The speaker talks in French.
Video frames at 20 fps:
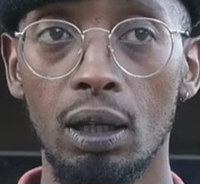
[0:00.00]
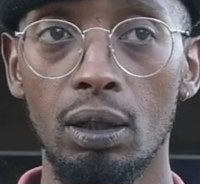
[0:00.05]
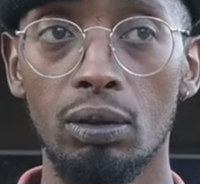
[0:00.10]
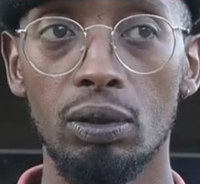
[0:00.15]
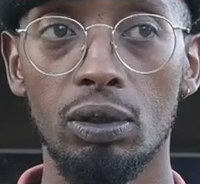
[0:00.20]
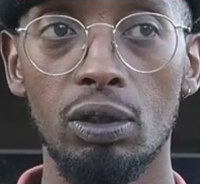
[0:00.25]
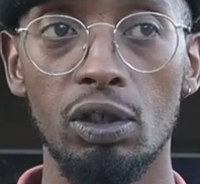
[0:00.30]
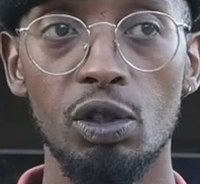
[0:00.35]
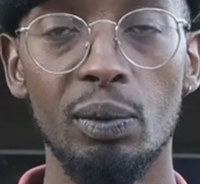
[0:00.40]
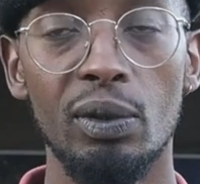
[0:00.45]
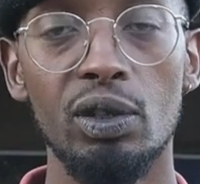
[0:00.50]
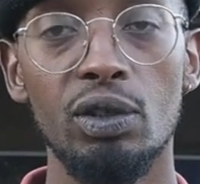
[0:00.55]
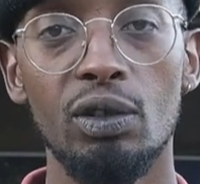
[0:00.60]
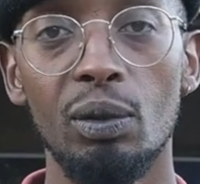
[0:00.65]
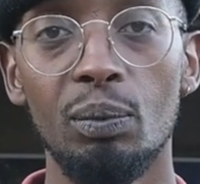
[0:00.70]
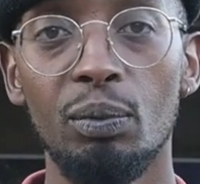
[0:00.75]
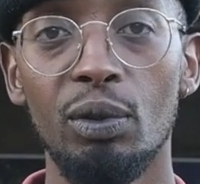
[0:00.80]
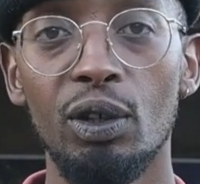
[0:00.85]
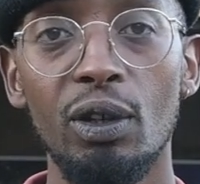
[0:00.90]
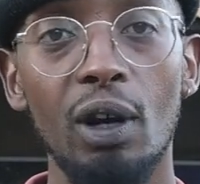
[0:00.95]
Donc je pense que
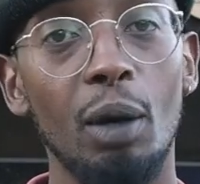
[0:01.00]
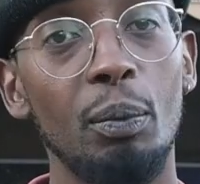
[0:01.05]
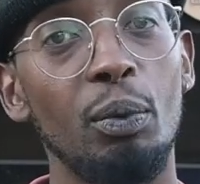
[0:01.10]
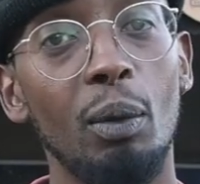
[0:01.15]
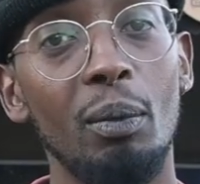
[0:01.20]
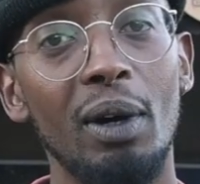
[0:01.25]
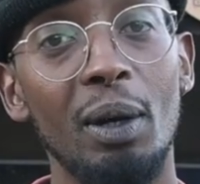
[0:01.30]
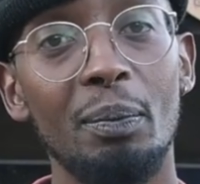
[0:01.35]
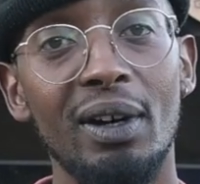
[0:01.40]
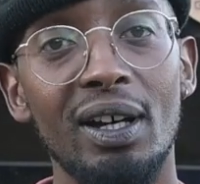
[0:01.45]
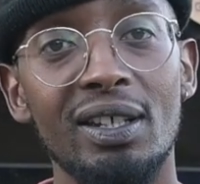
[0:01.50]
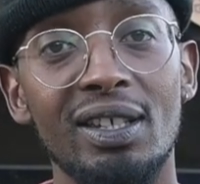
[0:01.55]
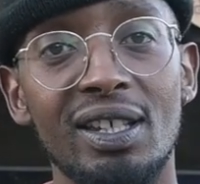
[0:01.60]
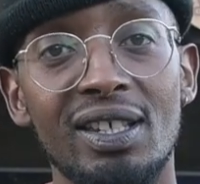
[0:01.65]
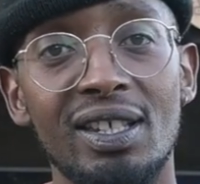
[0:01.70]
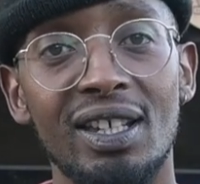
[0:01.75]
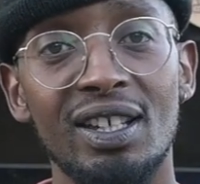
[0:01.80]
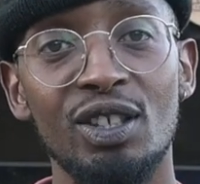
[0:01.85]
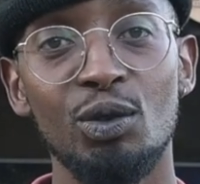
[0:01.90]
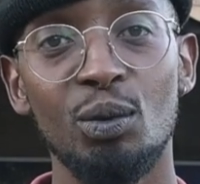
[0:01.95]
le bonheur pour ma part, ça
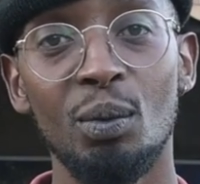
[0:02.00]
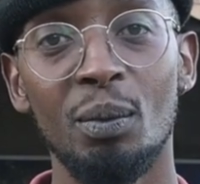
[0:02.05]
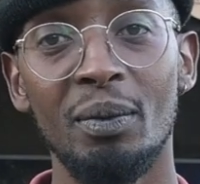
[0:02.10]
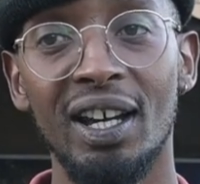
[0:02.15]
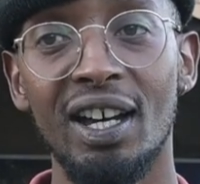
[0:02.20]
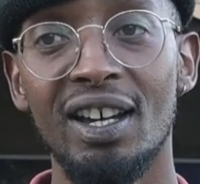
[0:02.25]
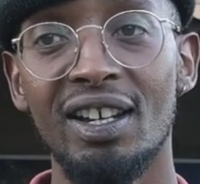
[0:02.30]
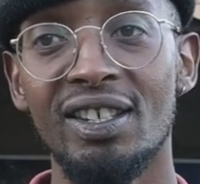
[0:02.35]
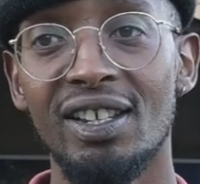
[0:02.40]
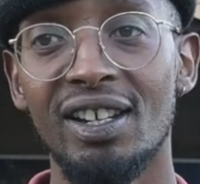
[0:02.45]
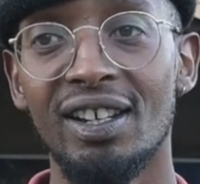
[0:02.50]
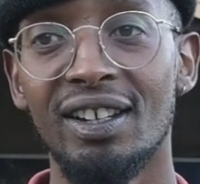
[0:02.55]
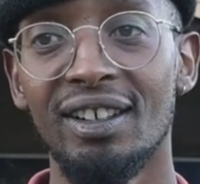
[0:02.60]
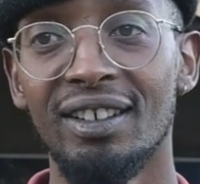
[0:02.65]
se résumerait à ça.